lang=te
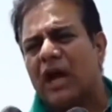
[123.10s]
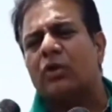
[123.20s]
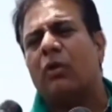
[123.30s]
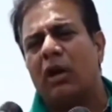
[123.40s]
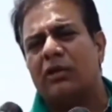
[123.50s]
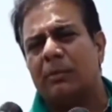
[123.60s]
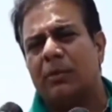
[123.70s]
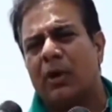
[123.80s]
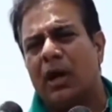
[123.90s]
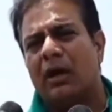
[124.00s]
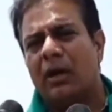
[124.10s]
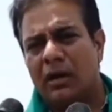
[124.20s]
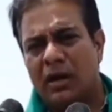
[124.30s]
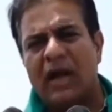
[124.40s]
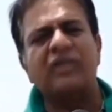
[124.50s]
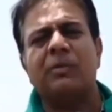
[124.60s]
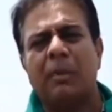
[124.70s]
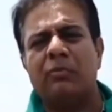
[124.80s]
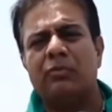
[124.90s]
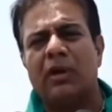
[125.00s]
చాటుకోవాలని చెప్పి కూడా నేను రాష్ట్ర
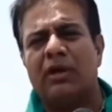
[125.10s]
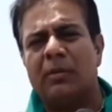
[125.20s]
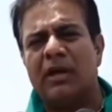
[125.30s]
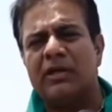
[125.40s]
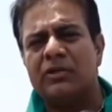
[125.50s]
ప్రభుత్వాన్ని డిమాండ్